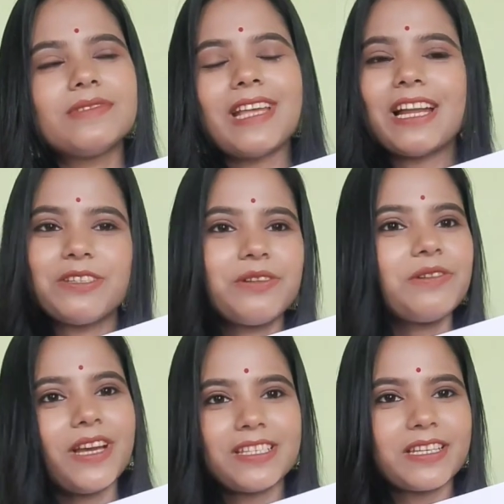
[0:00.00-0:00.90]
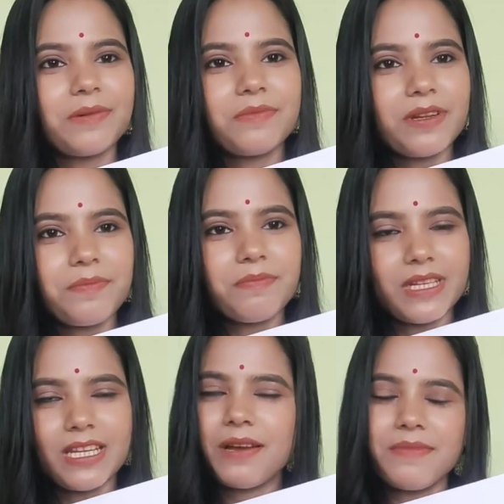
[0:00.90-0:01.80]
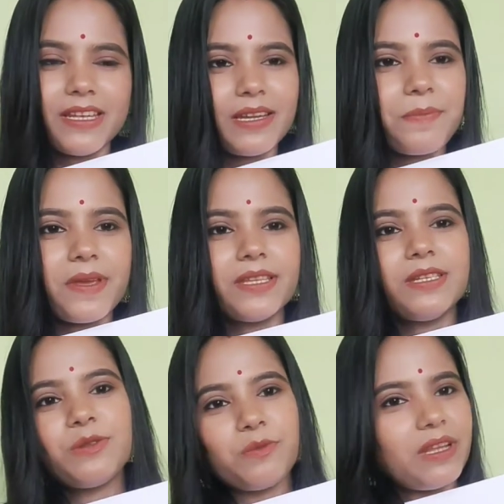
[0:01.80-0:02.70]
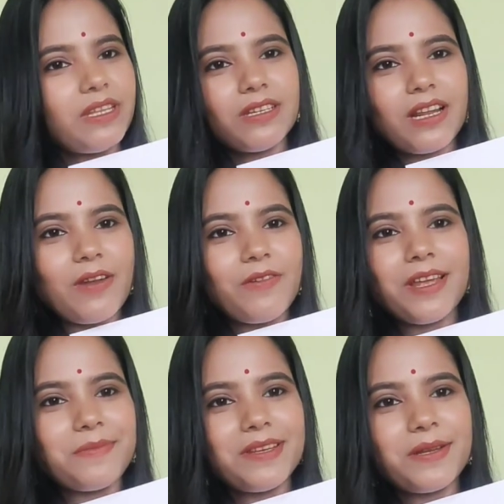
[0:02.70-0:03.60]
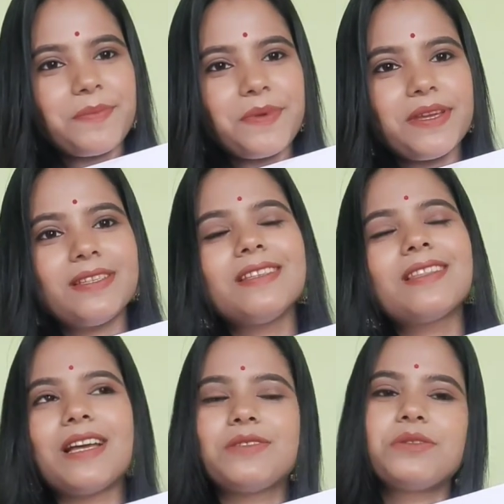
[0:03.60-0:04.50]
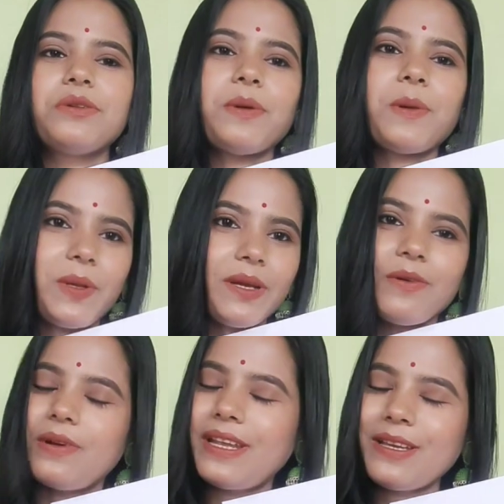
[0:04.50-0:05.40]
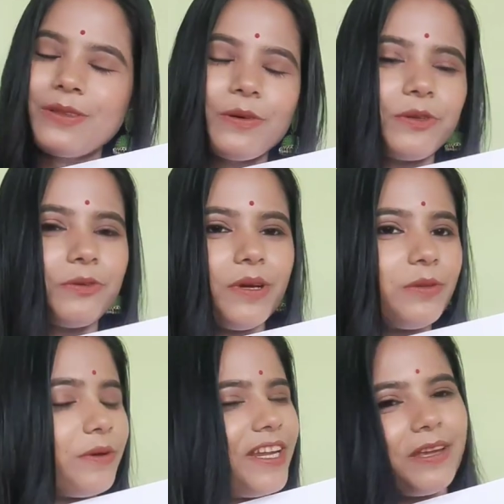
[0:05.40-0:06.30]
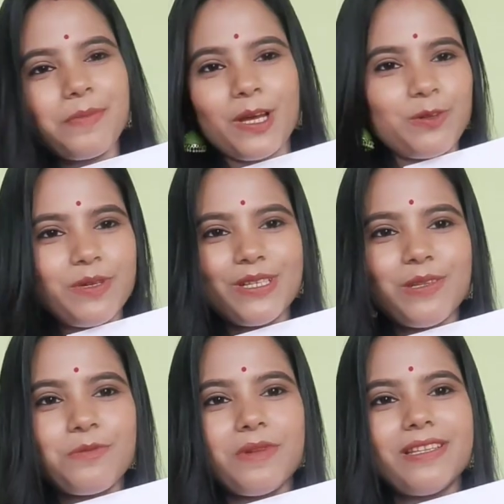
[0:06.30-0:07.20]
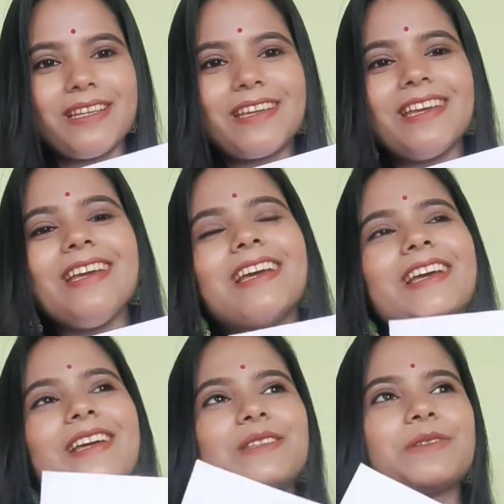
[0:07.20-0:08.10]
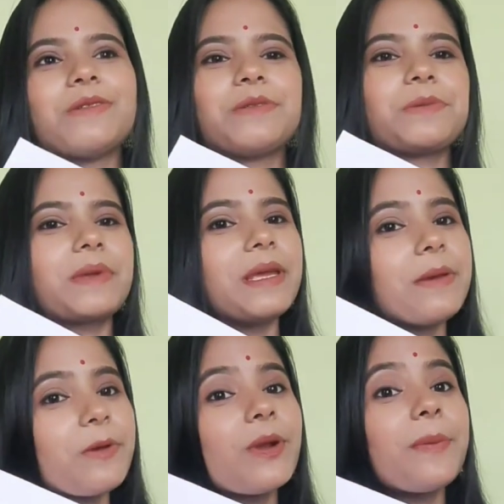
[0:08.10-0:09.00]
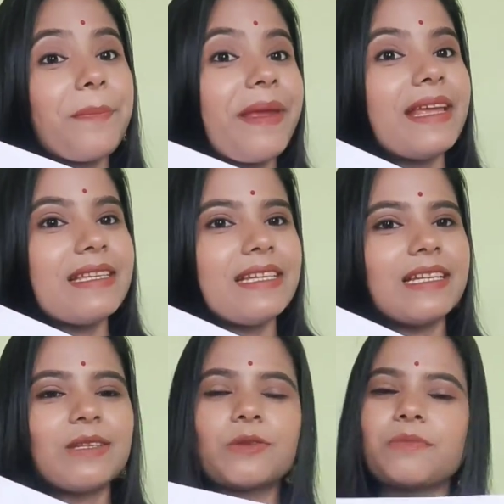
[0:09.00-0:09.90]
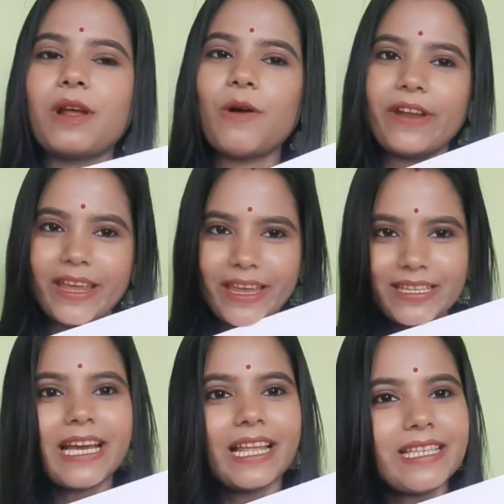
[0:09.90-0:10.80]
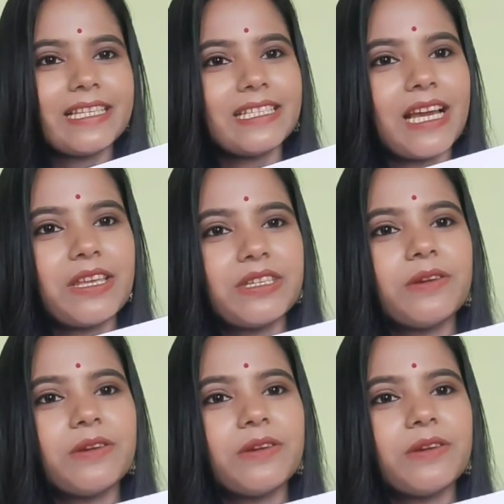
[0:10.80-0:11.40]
তার জন্য আজকে আমরা মানে আমি এটা পেয়েছি তোমাদের কারণে আমি এটা পেয়েছি তার জন্য অনেক অনেক ধন্যবাদ অনেক ভালোবাসা তোমাদেরকে সো কি করে পেয়েছি এটা তোমরা অনেকে জানতে চাইছ